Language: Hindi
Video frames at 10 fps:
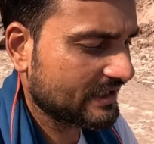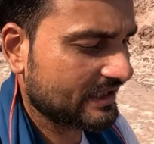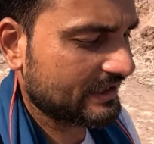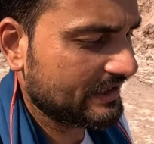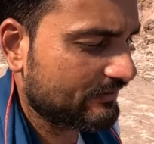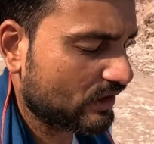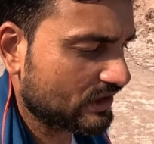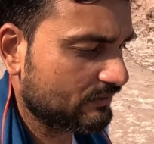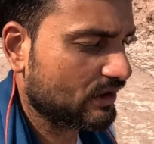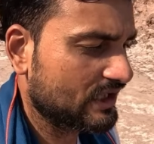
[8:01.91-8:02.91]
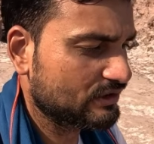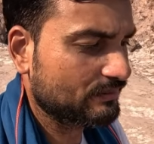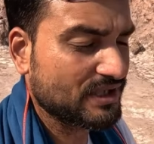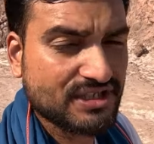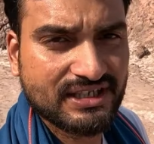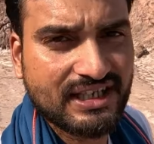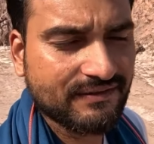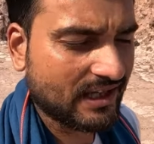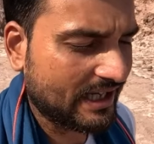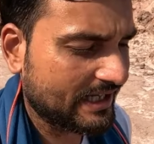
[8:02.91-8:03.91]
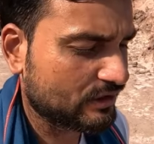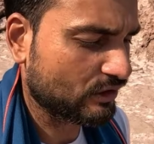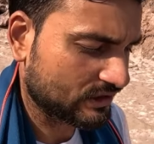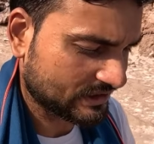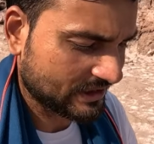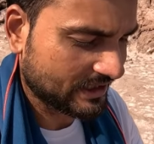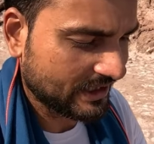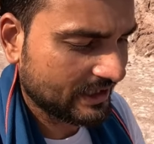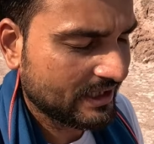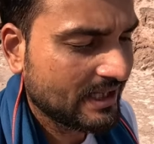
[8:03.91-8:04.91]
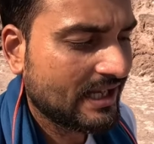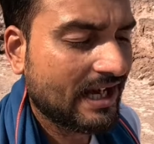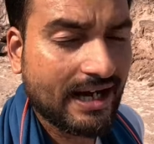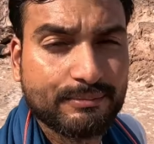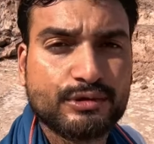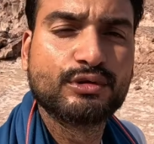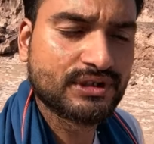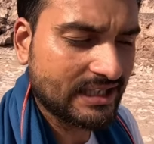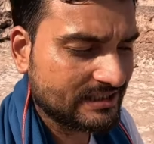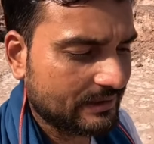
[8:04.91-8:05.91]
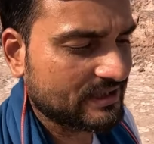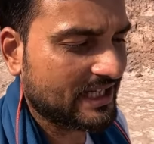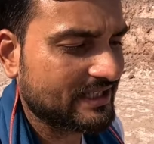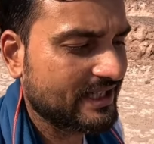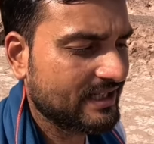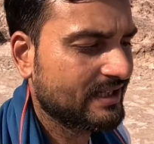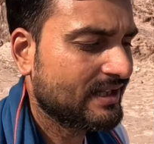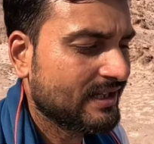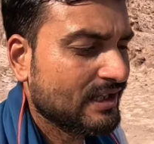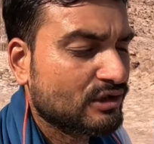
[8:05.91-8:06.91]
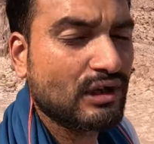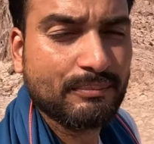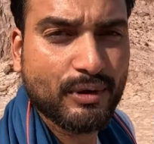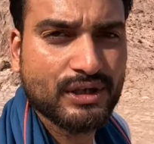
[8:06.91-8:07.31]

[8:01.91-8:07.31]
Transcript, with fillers: अगर ये वाटर बॉडी जो पर्शियन गल्फ़ का है क्रॉस करके आप दूसरे हिस्से में जाएंगे तो आप